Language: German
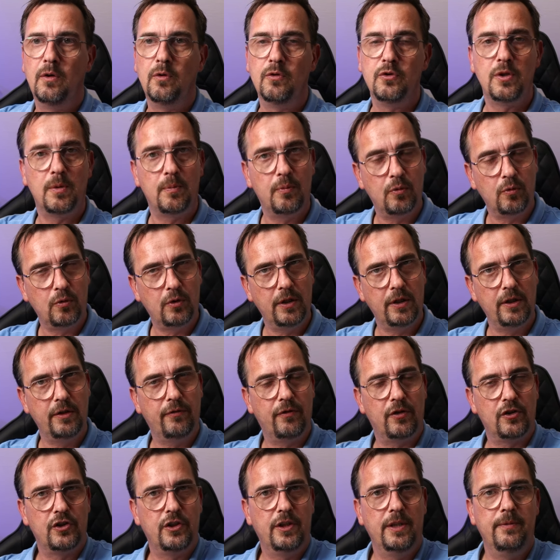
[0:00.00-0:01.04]
unser Poké
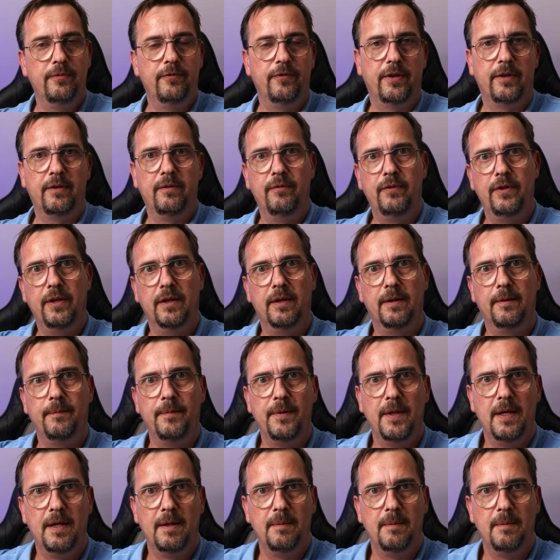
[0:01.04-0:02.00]
verschieben, wenn wir